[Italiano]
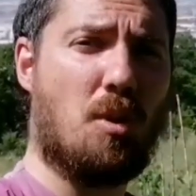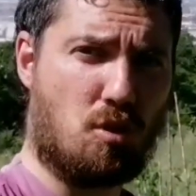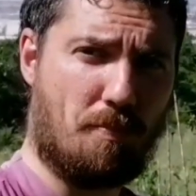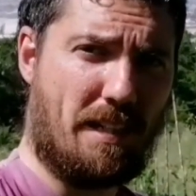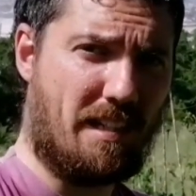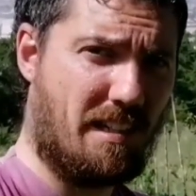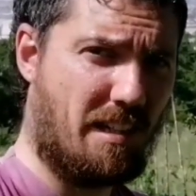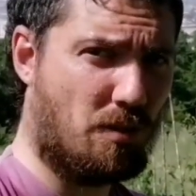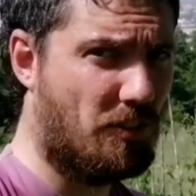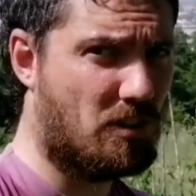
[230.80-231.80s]
Molto bene,
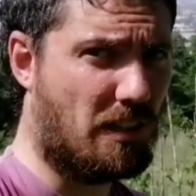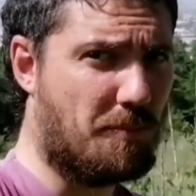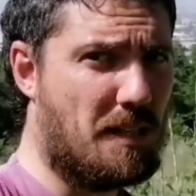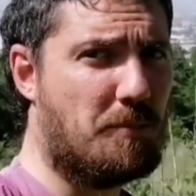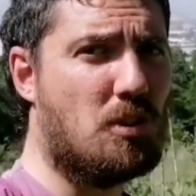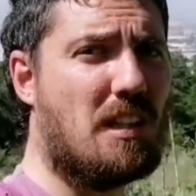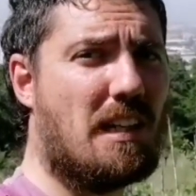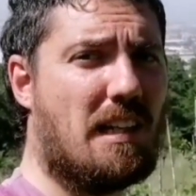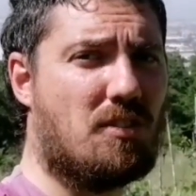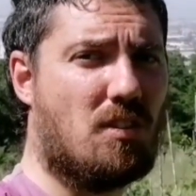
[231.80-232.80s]
e una volta che abbiamo
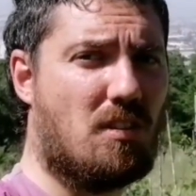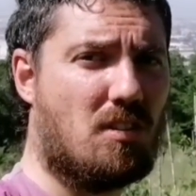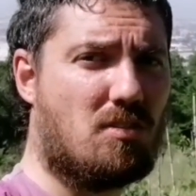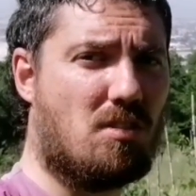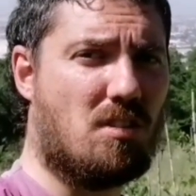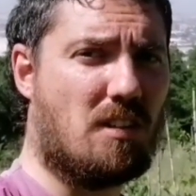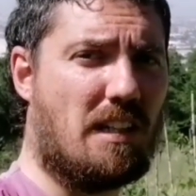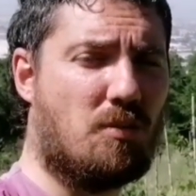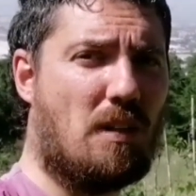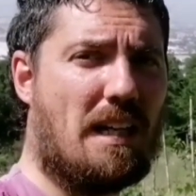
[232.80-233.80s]
interrato il nostro
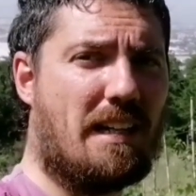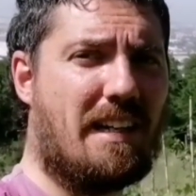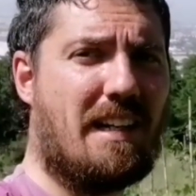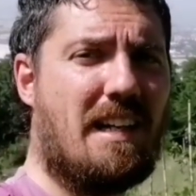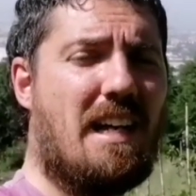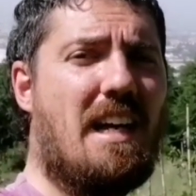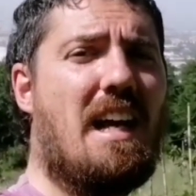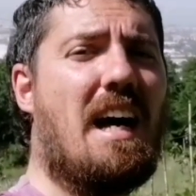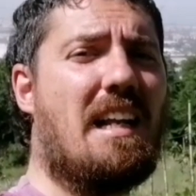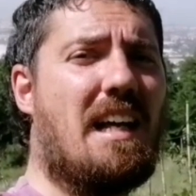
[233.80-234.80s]
granulare
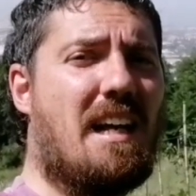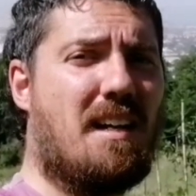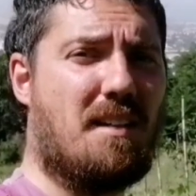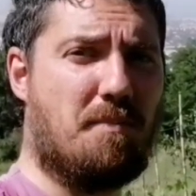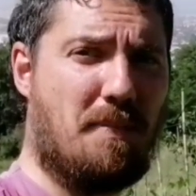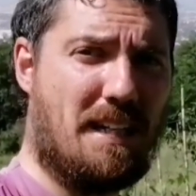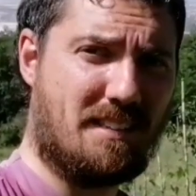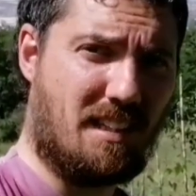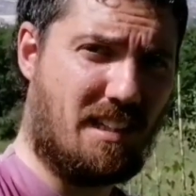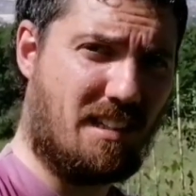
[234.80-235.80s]
alla
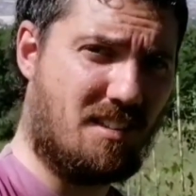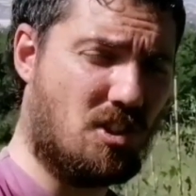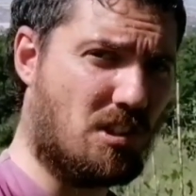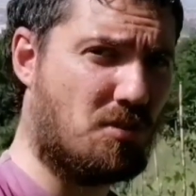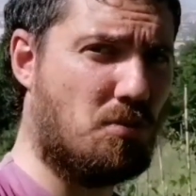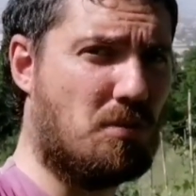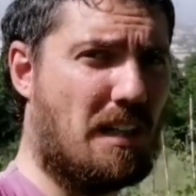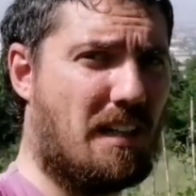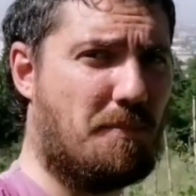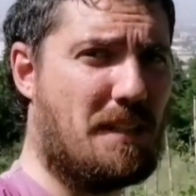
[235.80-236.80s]
base di
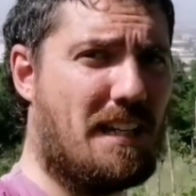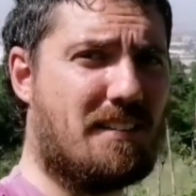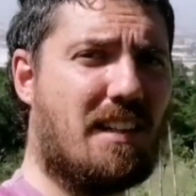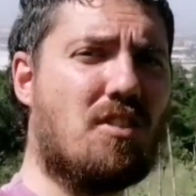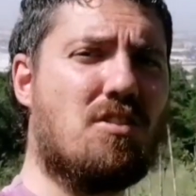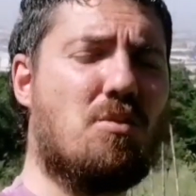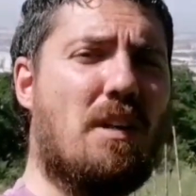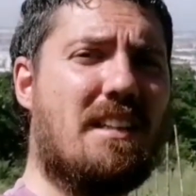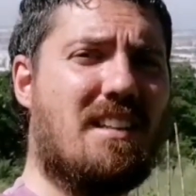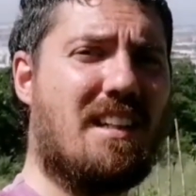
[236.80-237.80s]
ciascuna pianta
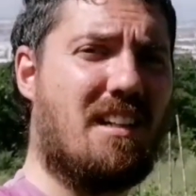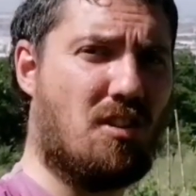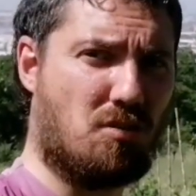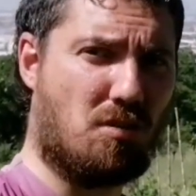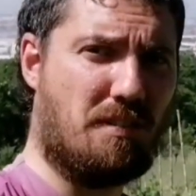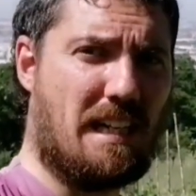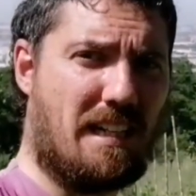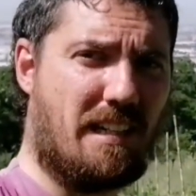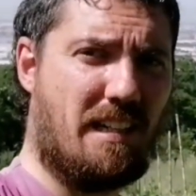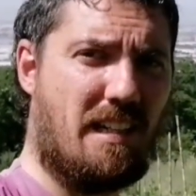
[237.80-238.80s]
costituente il nostro
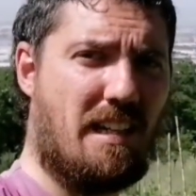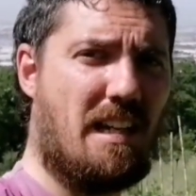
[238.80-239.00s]
filare,